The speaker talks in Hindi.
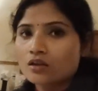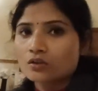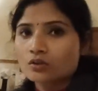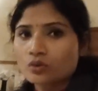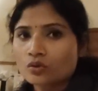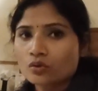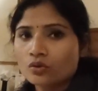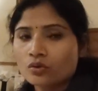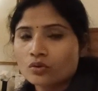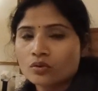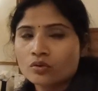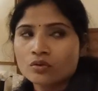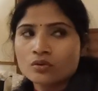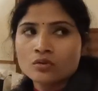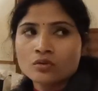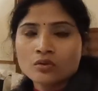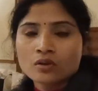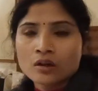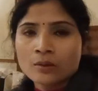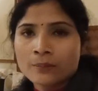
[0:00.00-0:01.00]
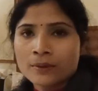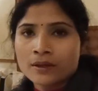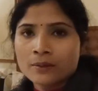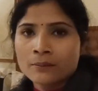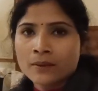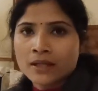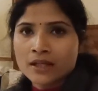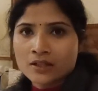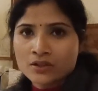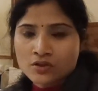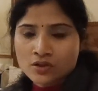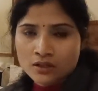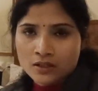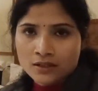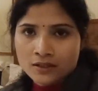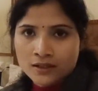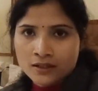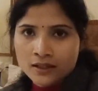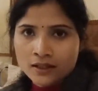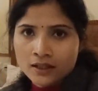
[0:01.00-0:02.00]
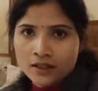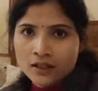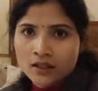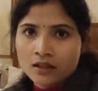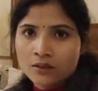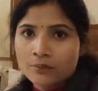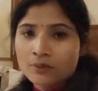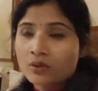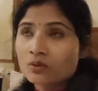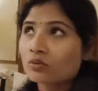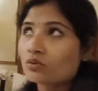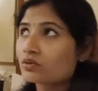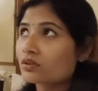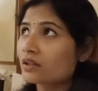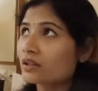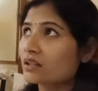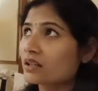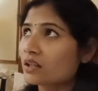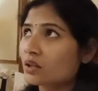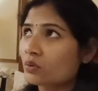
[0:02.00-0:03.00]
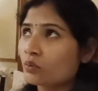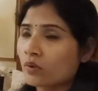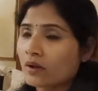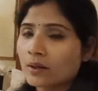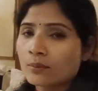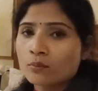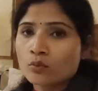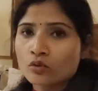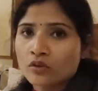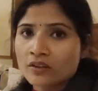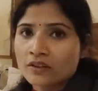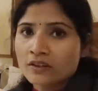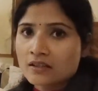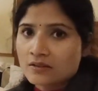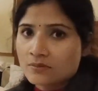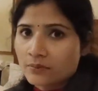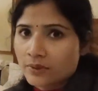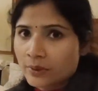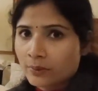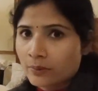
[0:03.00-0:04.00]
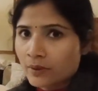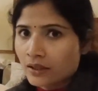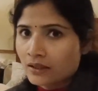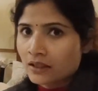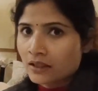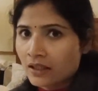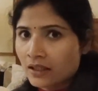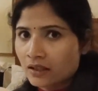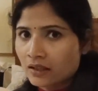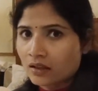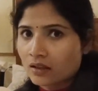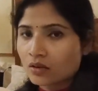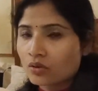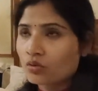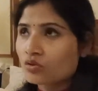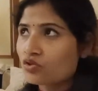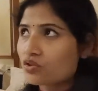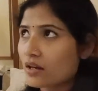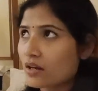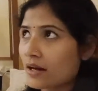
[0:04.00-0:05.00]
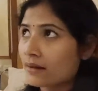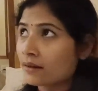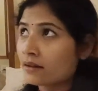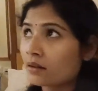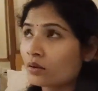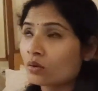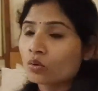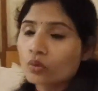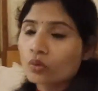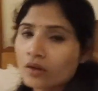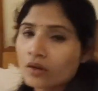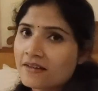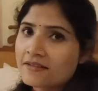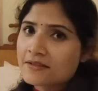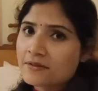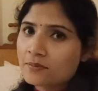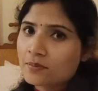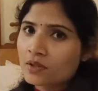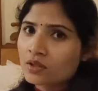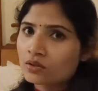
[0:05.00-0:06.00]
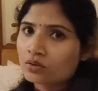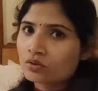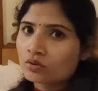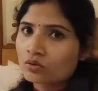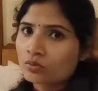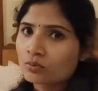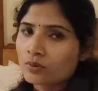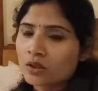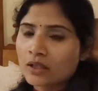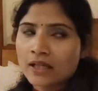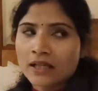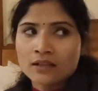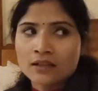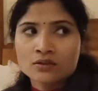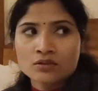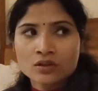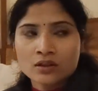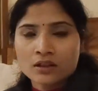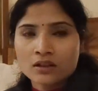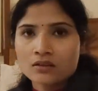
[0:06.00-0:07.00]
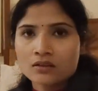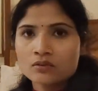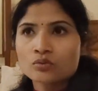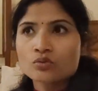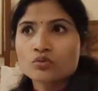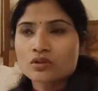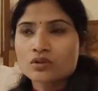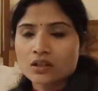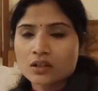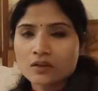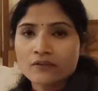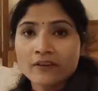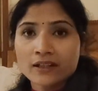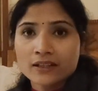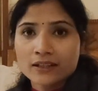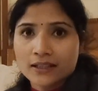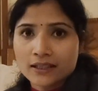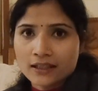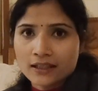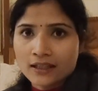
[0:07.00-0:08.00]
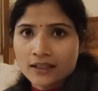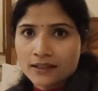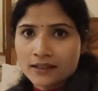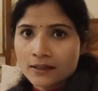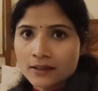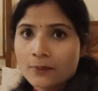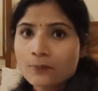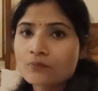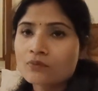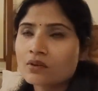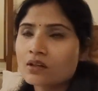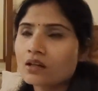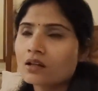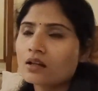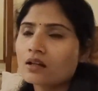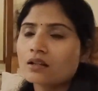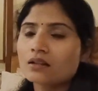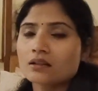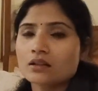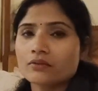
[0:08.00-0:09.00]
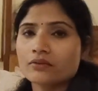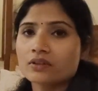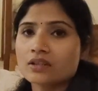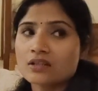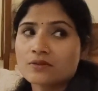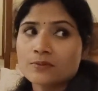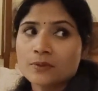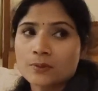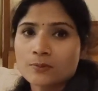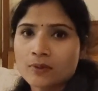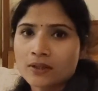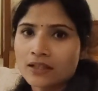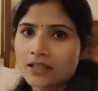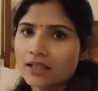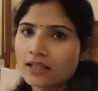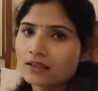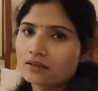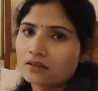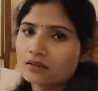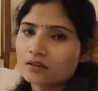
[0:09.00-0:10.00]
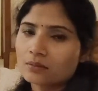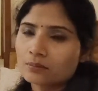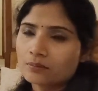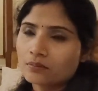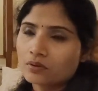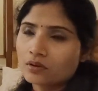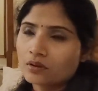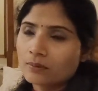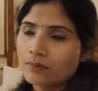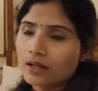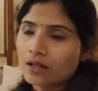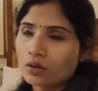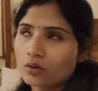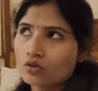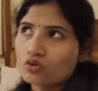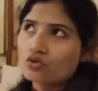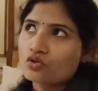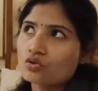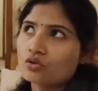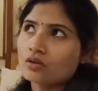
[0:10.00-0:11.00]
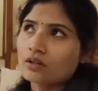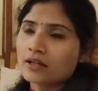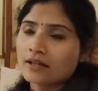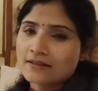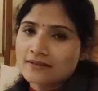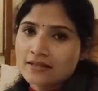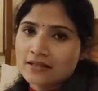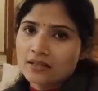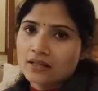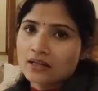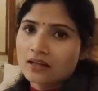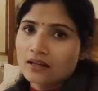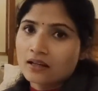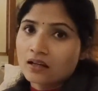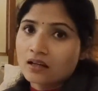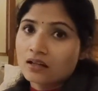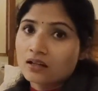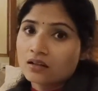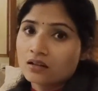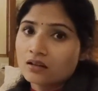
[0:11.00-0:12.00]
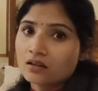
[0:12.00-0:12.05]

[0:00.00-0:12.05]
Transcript: तो अभी भैया चले गए हैं अभी वो सही नहीं हुआ है बोल रहे हैं दस मिनट बाद आएंगे कुछ एरर हो रहा है इसमें तो भी एक जगह दूसरी जगह वहाँ देख के आएंगे तब फिर दस मिनट बाद आएंगे तब हमारा कुछ एसी का यहाँ